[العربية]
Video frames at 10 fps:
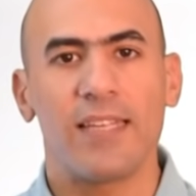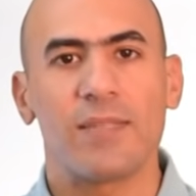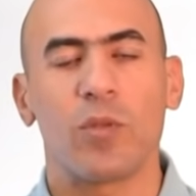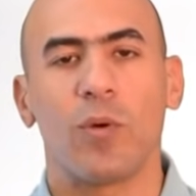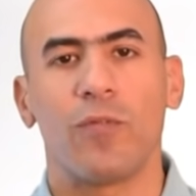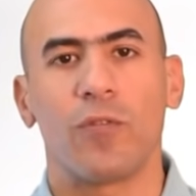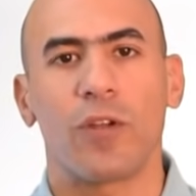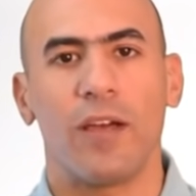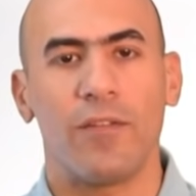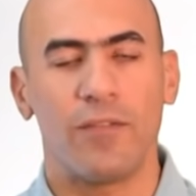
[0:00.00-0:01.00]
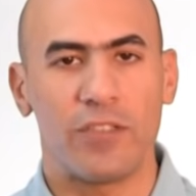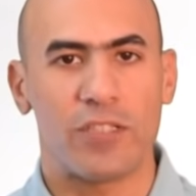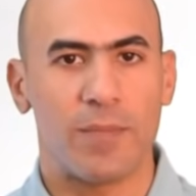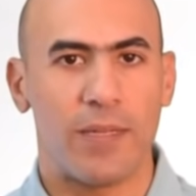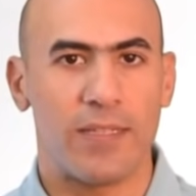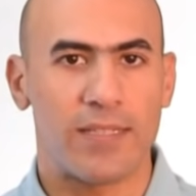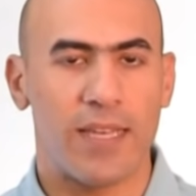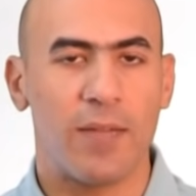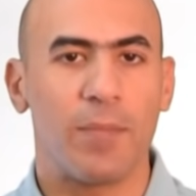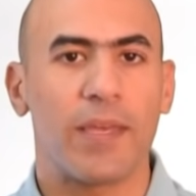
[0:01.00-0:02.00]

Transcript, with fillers: لازم توفرها في جسم الإنسان